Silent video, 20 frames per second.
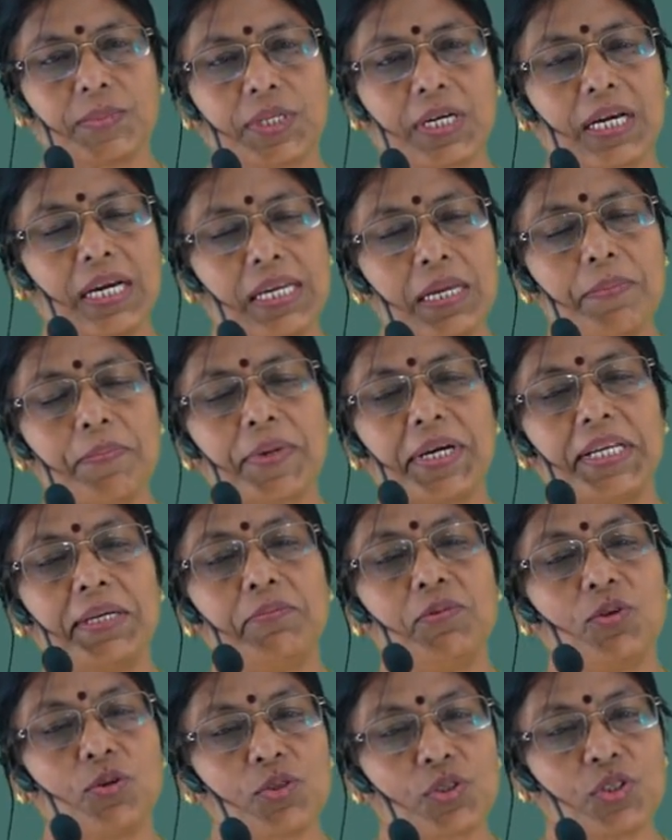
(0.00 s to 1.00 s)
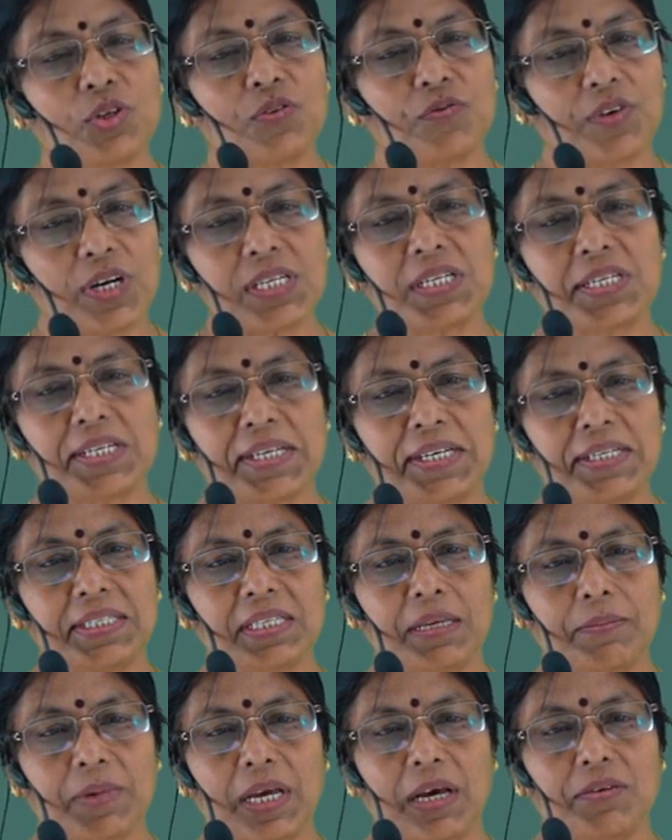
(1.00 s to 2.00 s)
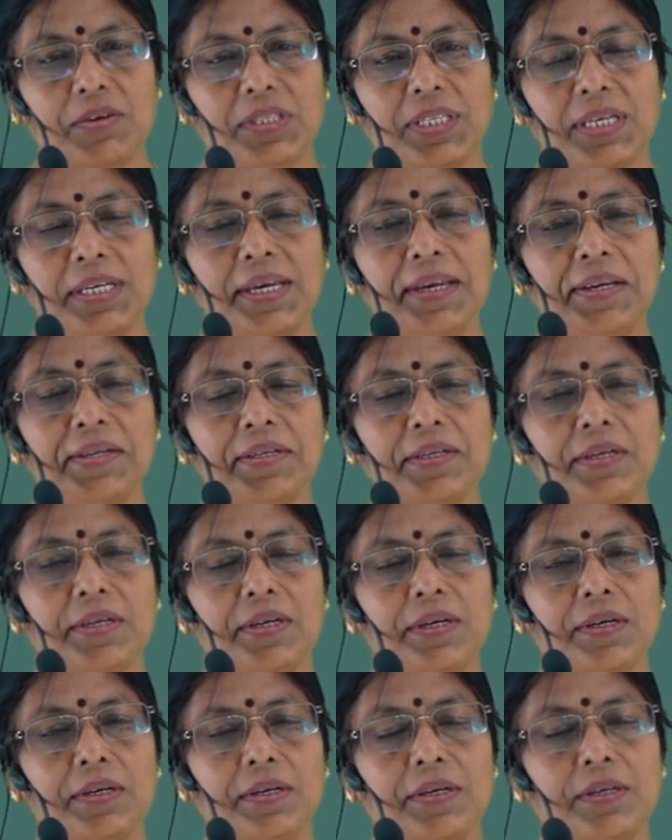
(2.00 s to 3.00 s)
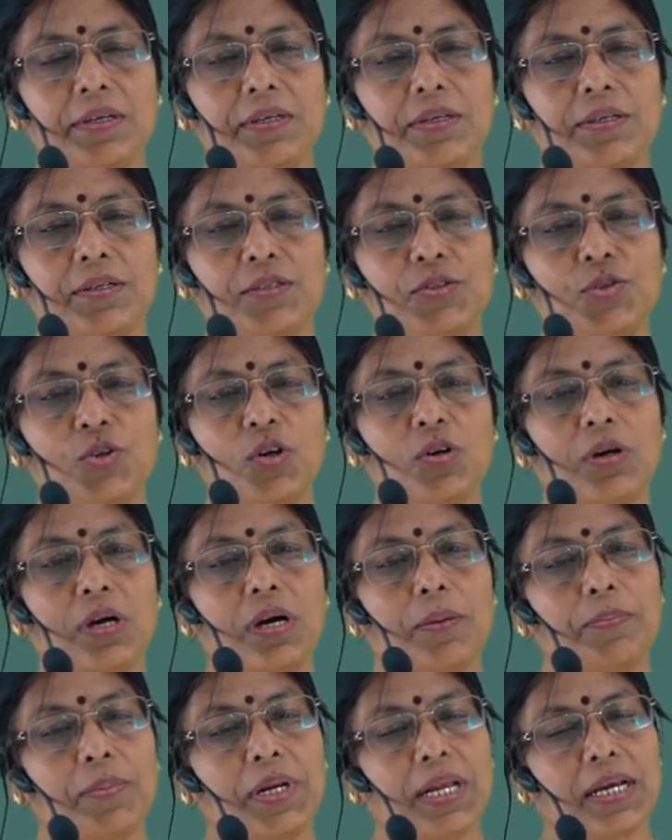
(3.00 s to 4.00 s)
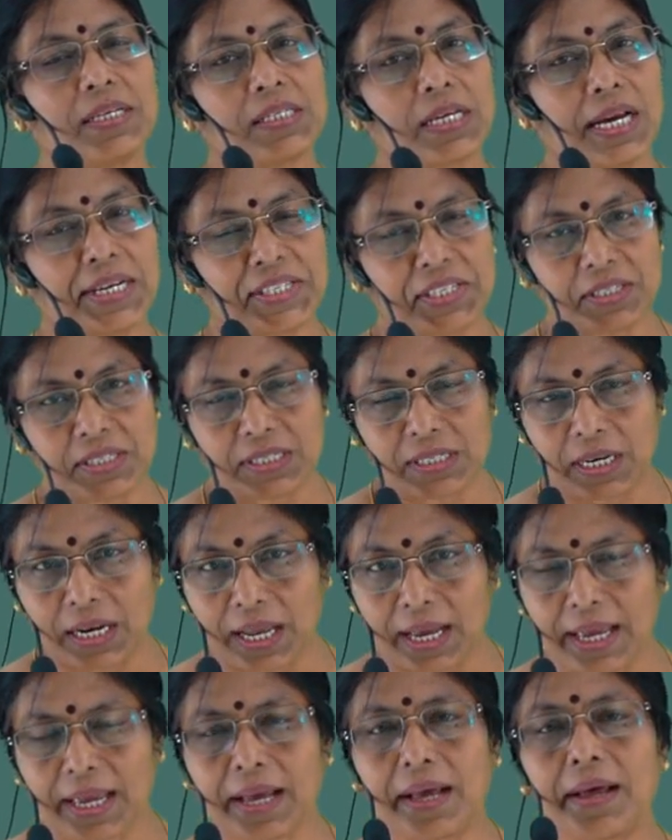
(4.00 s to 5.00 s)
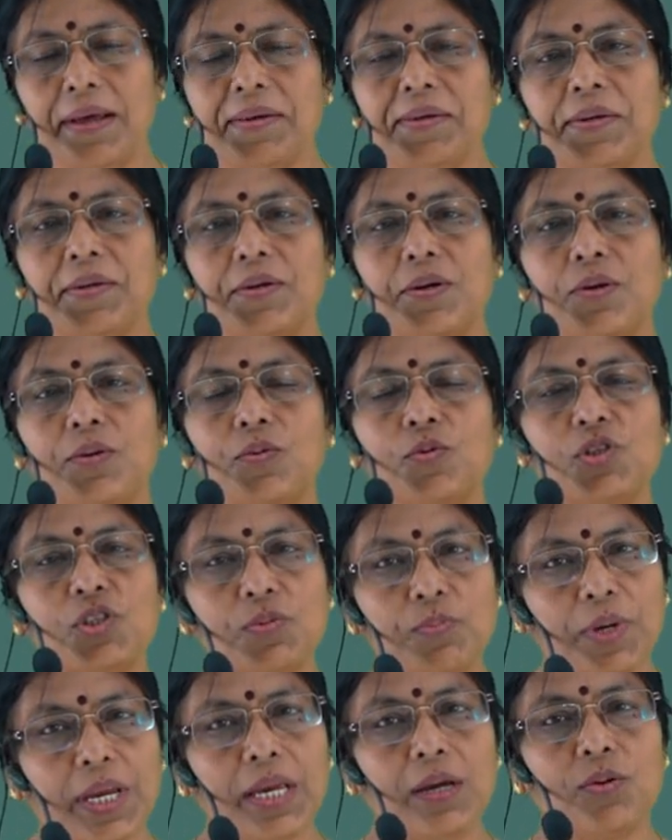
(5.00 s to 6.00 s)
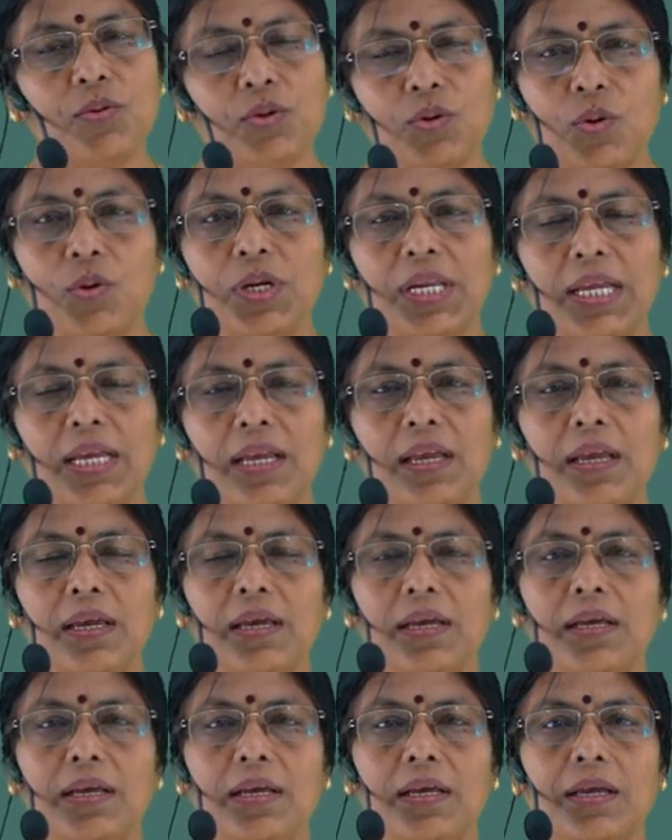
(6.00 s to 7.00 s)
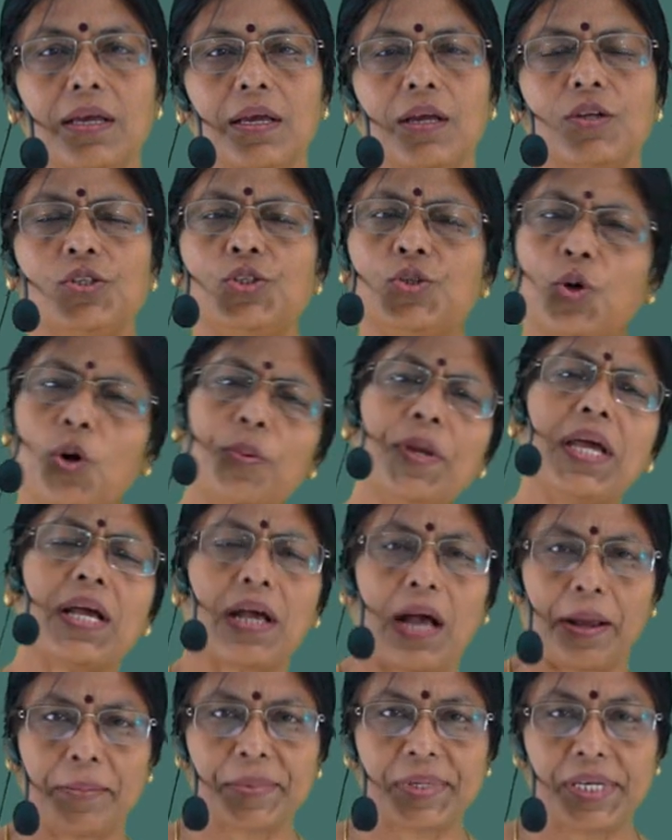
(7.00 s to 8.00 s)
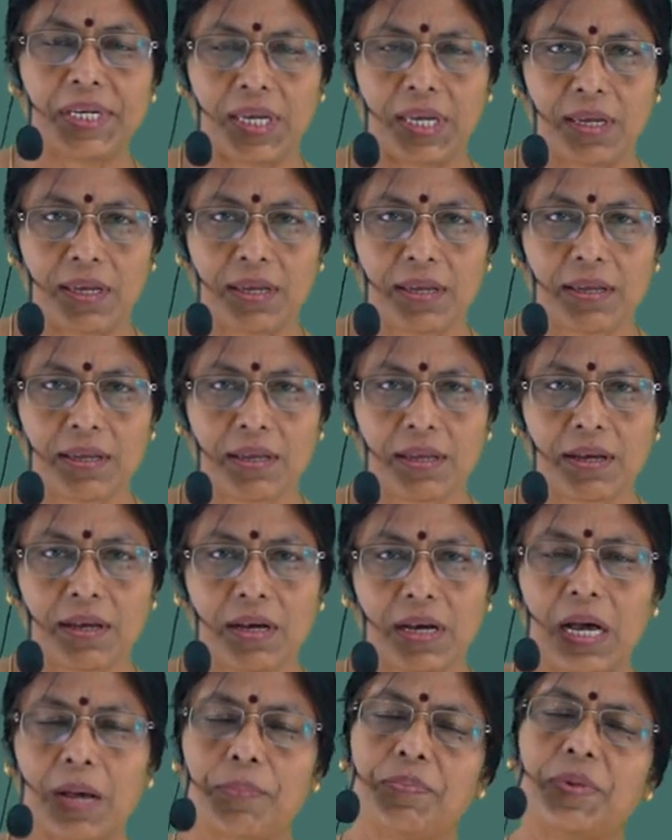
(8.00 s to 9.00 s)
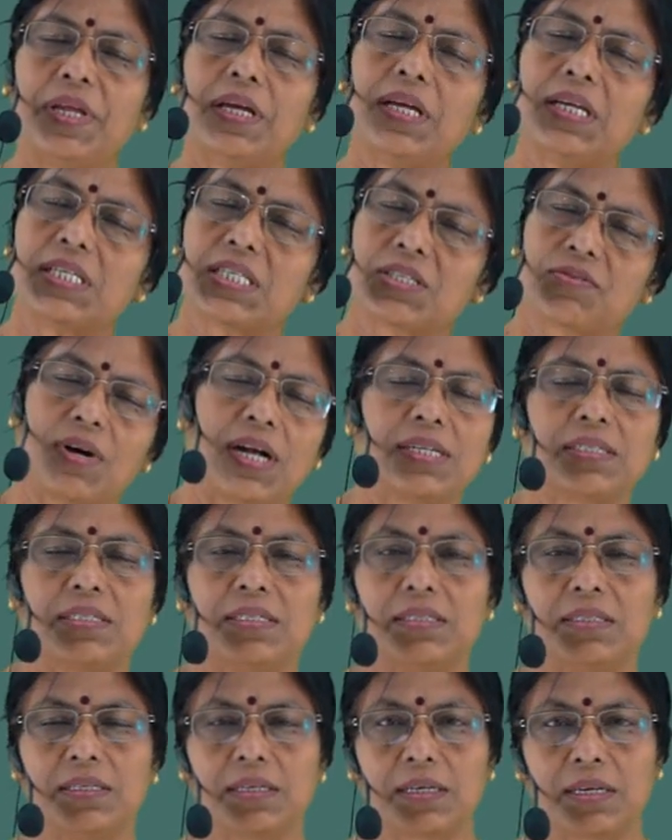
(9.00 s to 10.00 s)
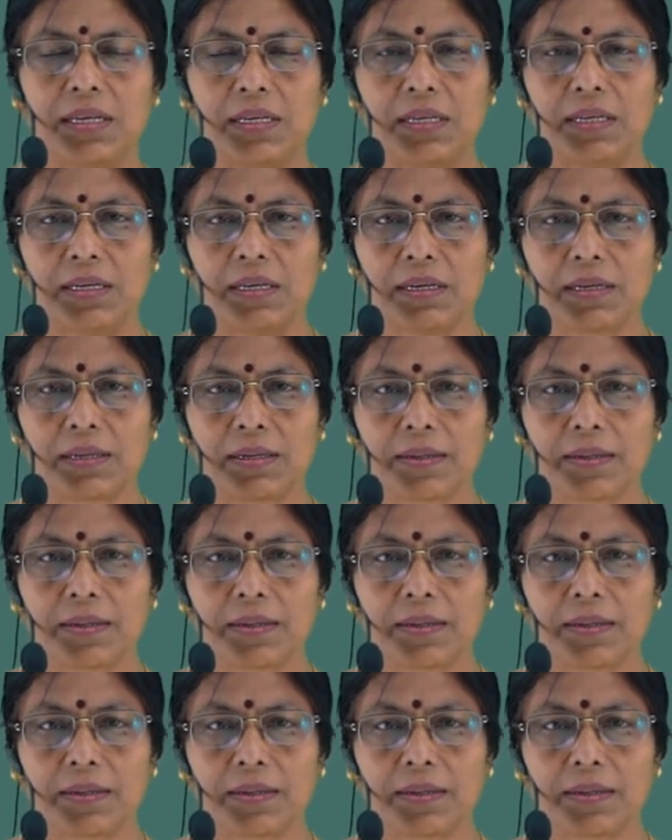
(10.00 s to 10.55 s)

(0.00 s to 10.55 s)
करीब करीब 200 वर्ष की समयावधि जो अपना शासन चलाया उसमें उन्होंने जो भी काम किए अपने स्वार्थ सिद्ध के लिए